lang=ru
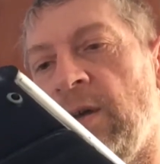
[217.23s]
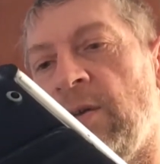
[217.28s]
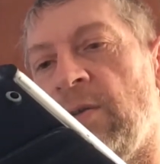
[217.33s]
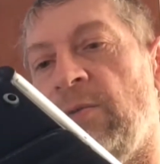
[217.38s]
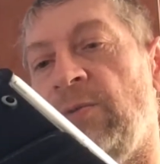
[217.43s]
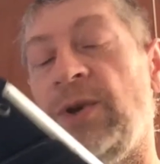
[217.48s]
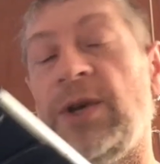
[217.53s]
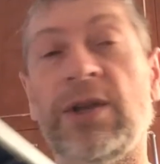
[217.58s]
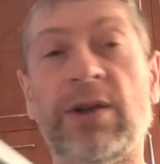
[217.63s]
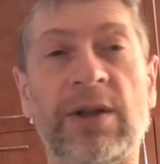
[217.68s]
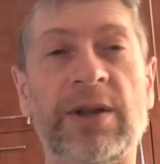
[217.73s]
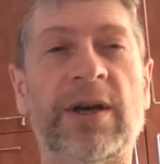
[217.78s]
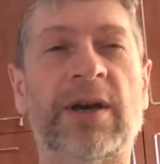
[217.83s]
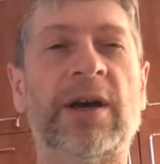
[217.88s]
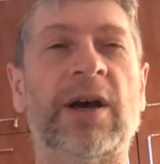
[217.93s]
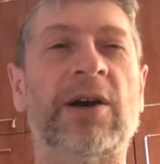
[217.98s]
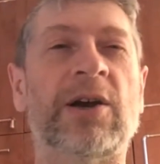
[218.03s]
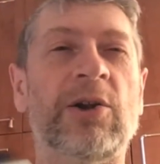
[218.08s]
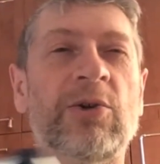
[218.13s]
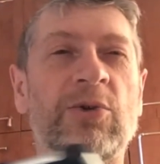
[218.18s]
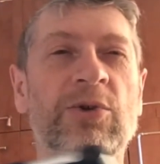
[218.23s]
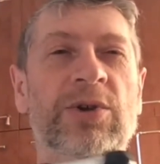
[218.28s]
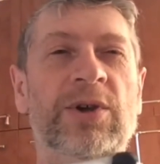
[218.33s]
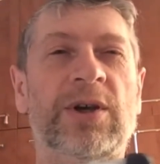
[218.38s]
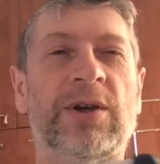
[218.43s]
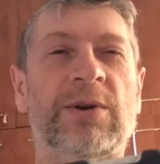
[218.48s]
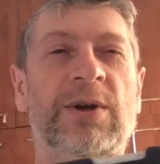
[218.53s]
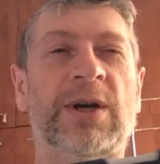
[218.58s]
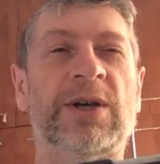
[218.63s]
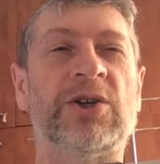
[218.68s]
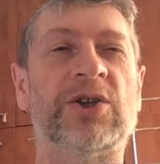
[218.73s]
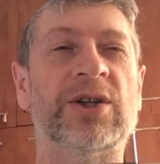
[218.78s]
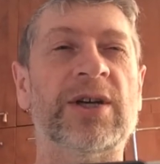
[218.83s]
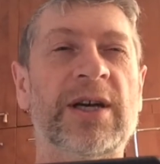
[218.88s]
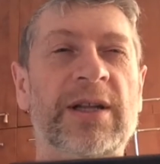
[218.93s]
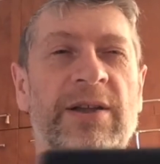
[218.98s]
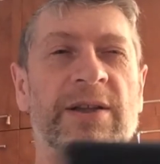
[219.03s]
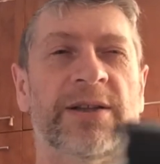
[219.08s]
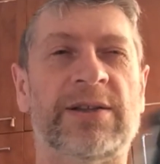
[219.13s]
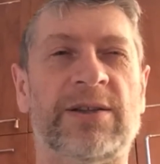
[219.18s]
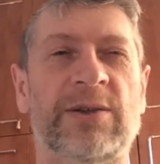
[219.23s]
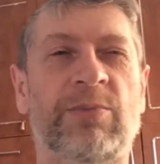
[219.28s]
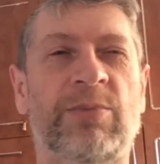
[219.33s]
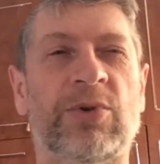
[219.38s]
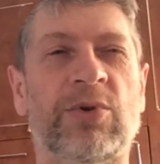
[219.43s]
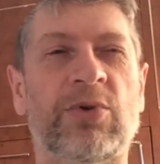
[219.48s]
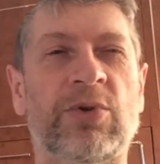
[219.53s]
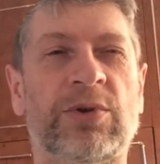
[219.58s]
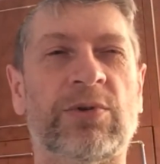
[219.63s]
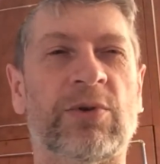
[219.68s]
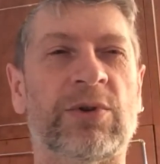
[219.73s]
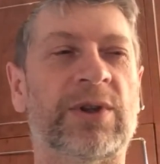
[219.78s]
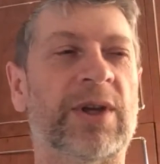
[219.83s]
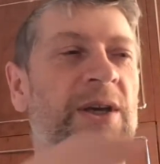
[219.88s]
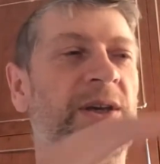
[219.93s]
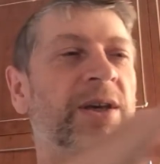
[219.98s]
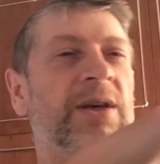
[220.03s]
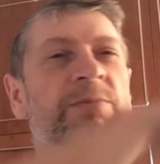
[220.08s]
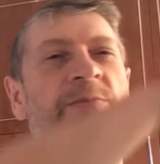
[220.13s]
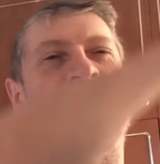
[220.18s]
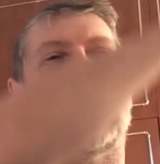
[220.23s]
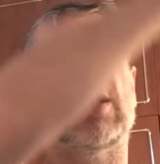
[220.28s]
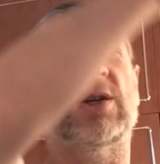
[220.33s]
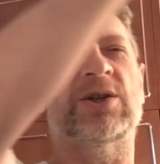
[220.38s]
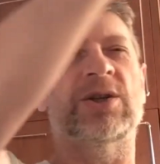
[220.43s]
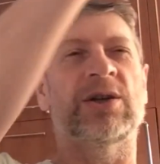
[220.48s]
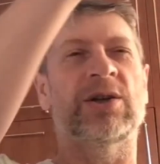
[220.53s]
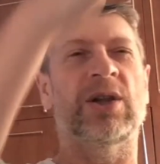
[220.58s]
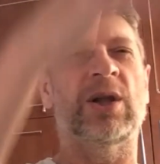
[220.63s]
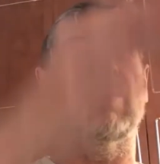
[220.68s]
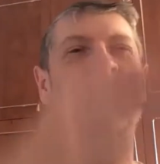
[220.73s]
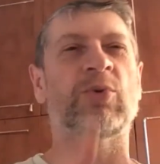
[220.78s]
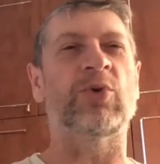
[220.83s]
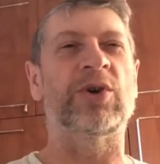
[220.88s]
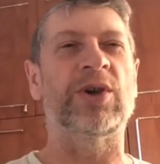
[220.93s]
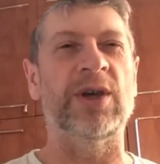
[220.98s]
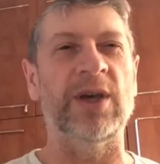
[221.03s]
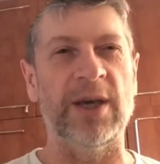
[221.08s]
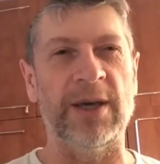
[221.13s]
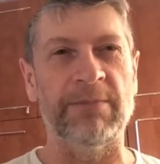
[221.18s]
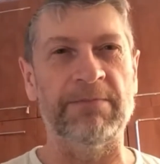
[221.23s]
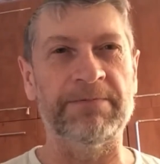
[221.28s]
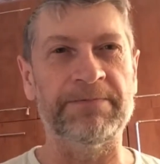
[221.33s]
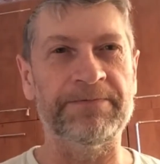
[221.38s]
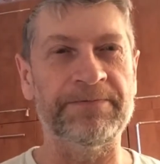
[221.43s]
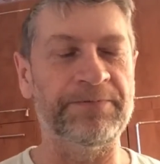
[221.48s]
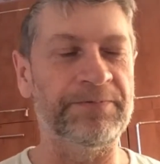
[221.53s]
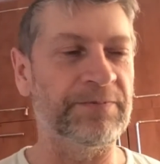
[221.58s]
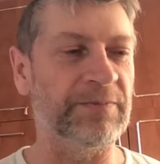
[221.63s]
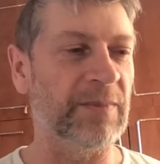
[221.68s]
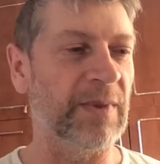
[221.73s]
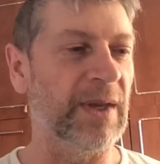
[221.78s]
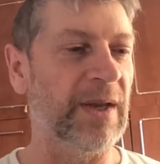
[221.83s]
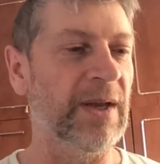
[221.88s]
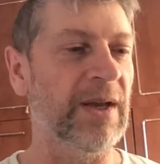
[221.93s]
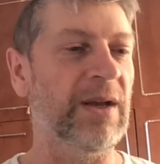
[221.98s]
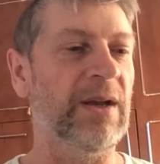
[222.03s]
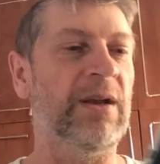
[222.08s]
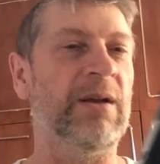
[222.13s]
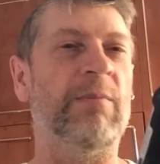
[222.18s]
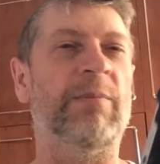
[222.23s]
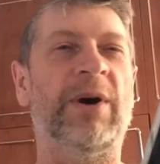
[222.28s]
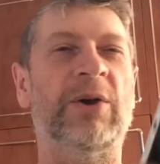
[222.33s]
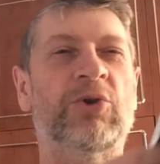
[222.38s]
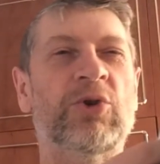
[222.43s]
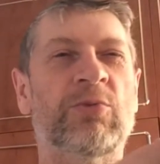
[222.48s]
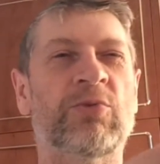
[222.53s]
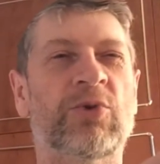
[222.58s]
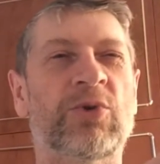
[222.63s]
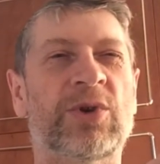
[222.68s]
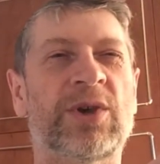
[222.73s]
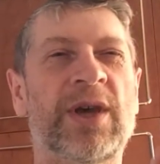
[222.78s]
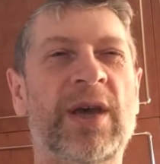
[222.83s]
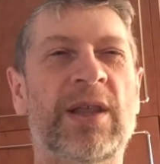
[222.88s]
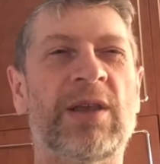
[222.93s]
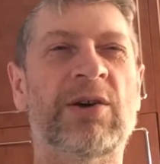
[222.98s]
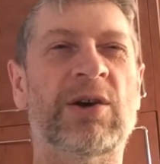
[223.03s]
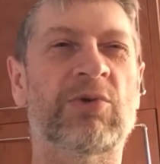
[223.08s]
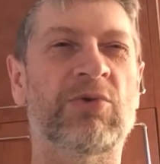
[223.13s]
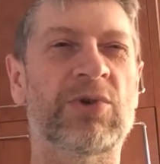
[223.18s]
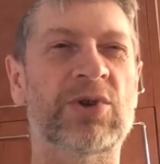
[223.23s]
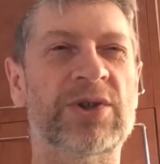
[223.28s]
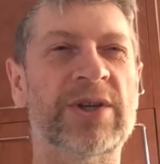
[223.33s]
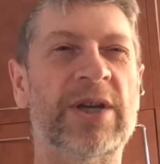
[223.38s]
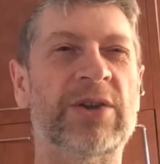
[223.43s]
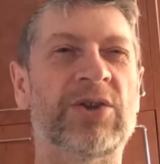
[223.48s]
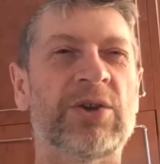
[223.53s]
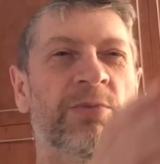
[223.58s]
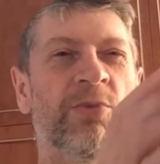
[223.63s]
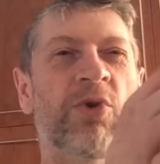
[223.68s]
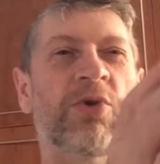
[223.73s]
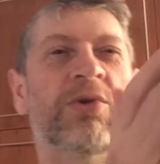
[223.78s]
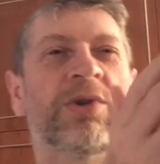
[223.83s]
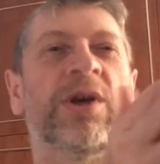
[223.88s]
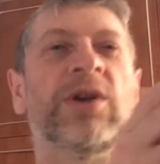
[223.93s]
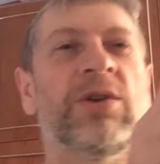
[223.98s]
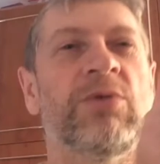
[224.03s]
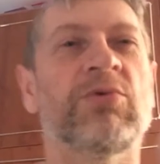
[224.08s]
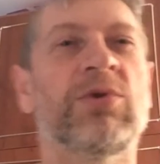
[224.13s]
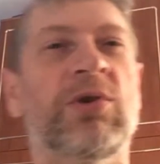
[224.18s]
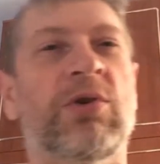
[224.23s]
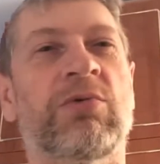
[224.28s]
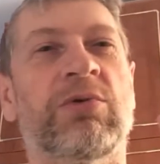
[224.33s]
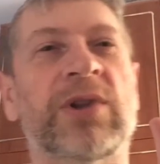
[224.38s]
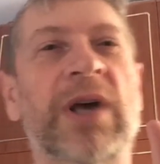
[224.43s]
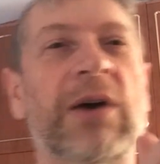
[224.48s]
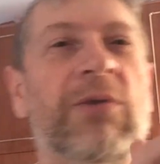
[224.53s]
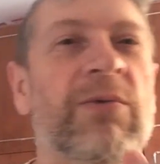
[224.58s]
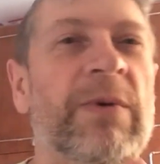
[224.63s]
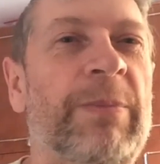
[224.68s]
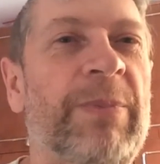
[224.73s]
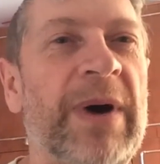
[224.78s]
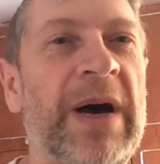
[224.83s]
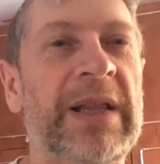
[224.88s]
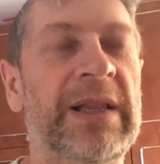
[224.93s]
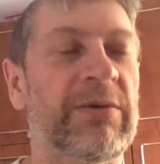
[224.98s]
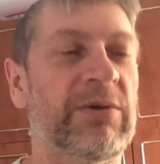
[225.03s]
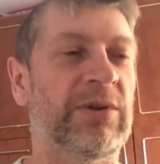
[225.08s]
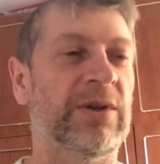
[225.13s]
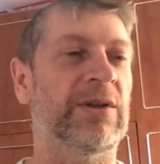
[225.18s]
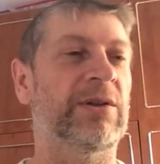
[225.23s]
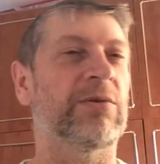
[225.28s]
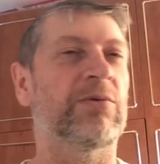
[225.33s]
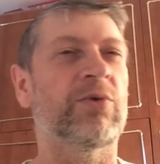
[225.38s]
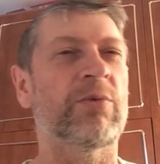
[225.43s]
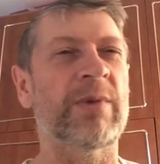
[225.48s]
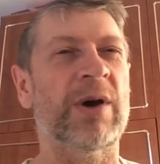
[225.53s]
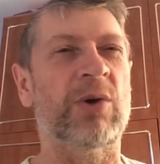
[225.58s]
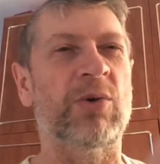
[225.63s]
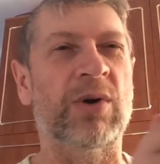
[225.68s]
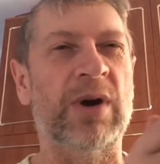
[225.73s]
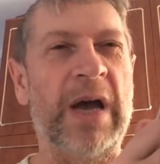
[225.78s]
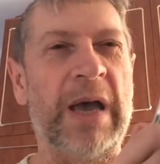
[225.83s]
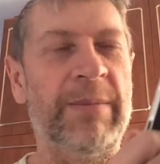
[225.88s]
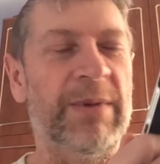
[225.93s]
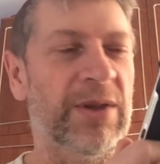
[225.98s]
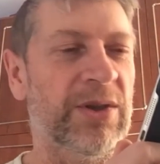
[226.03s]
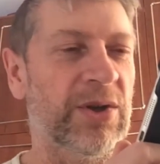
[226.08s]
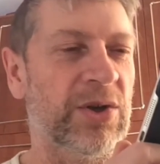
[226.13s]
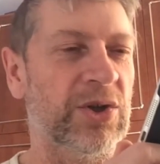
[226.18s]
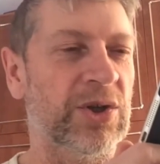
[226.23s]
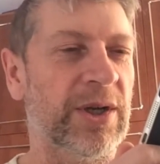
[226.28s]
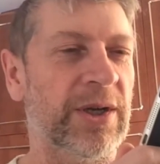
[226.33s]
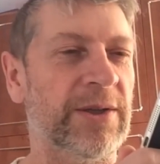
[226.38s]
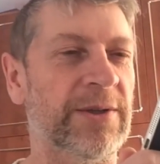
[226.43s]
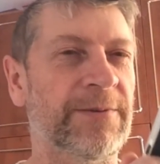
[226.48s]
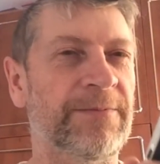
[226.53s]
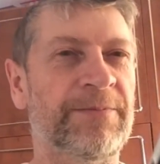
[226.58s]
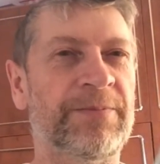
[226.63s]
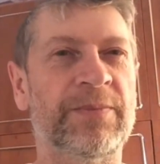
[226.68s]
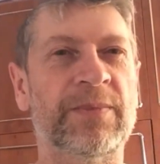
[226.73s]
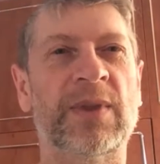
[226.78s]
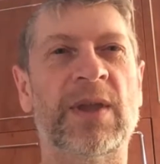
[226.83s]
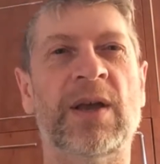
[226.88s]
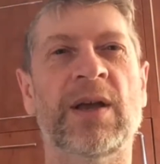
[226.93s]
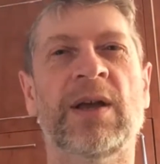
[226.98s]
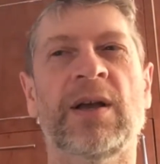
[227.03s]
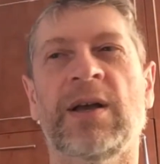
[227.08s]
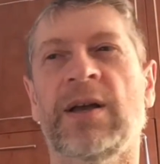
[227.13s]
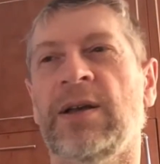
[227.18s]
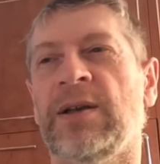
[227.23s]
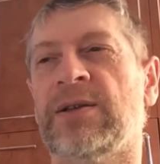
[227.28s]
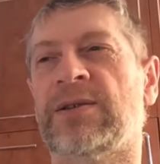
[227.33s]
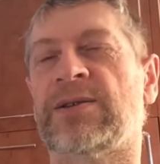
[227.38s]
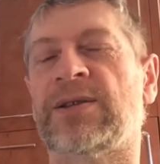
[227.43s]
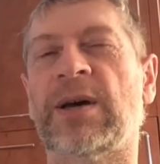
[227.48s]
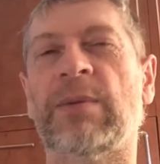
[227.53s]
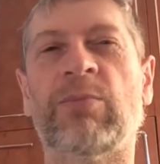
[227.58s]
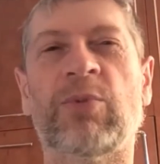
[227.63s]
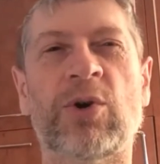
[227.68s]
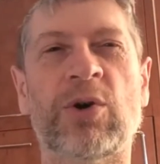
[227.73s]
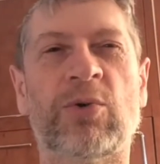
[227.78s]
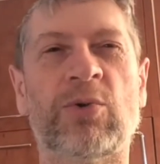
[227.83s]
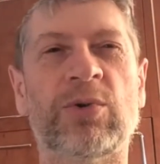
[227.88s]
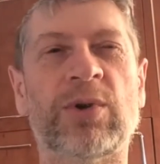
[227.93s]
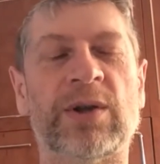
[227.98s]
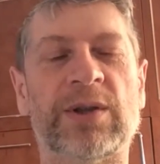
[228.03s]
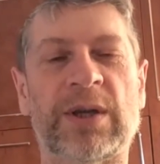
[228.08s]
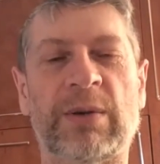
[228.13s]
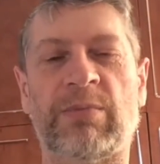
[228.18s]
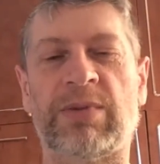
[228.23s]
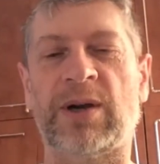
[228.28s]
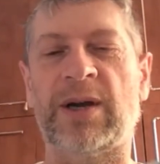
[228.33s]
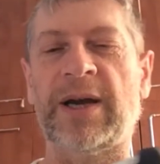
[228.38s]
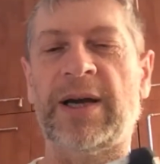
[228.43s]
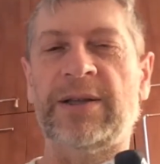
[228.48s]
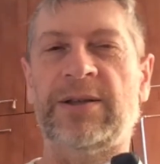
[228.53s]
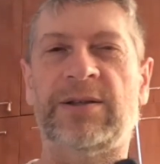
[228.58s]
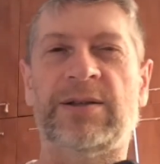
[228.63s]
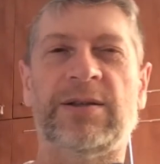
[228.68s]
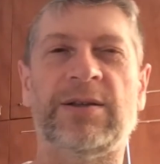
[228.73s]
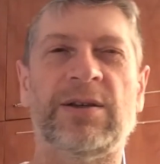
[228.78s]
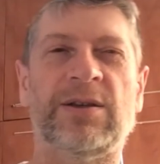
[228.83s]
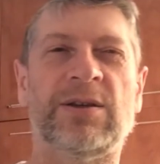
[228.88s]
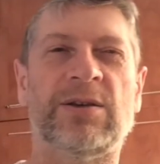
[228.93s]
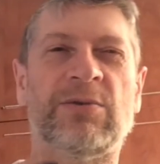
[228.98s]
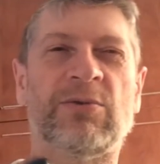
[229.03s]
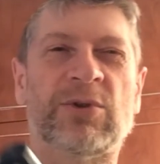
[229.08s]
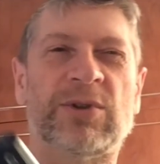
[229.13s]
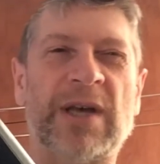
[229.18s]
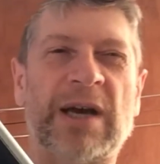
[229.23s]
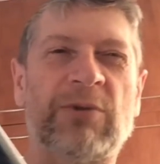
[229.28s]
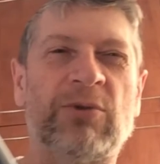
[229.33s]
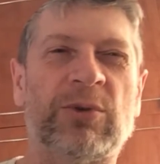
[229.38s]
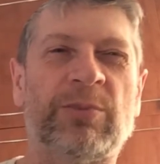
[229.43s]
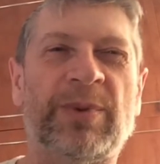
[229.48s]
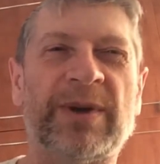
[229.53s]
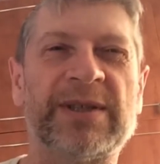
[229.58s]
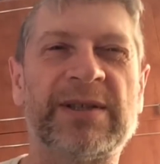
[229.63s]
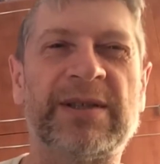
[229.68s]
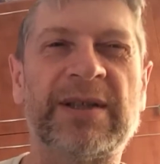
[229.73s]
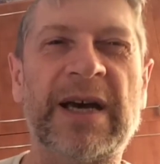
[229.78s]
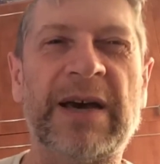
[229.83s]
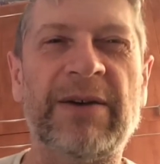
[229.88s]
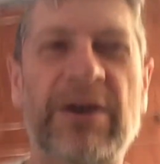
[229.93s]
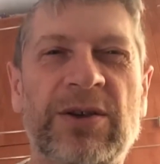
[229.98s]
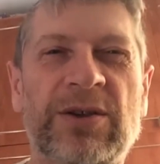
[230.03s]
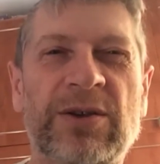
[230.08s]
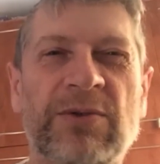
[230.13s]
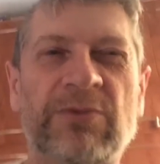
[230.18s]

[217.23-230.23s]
Видел я, как люди из жадности берут вот такие большие лопухи, Потом в руке они их удержать не могут, они у них вот так выпадают, надо двумя руками держать. С собой куда-то брать и вот так вот поставить